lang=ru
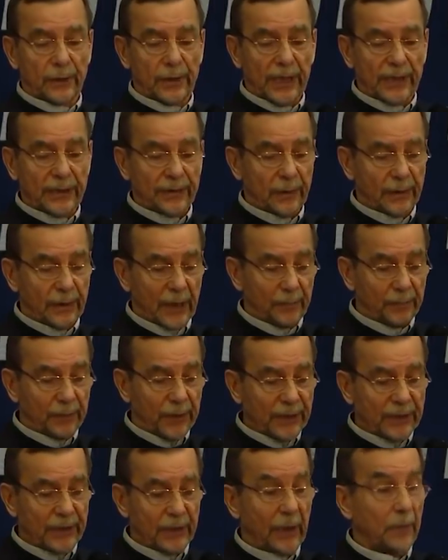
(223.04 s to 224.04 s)
Лев
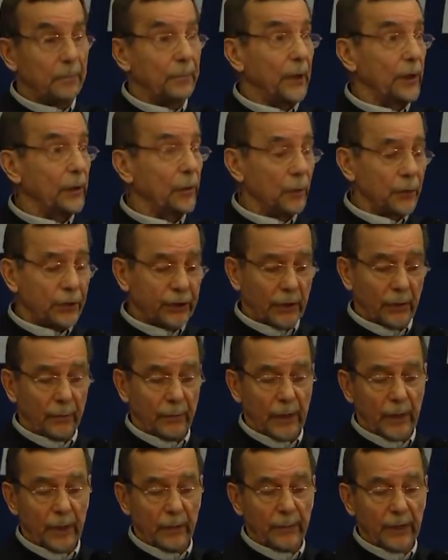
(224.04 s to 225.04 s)
Пономарев с пониманием
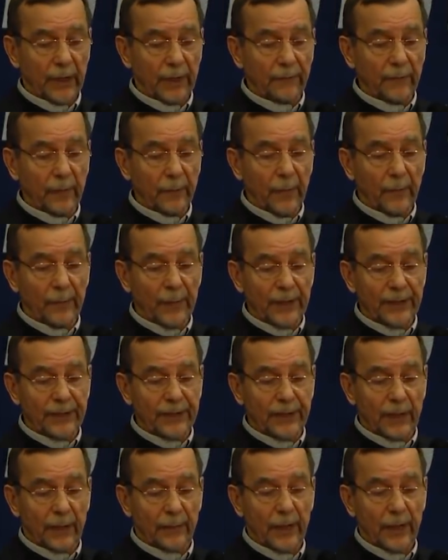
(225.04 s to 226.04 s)
относится к тем, кто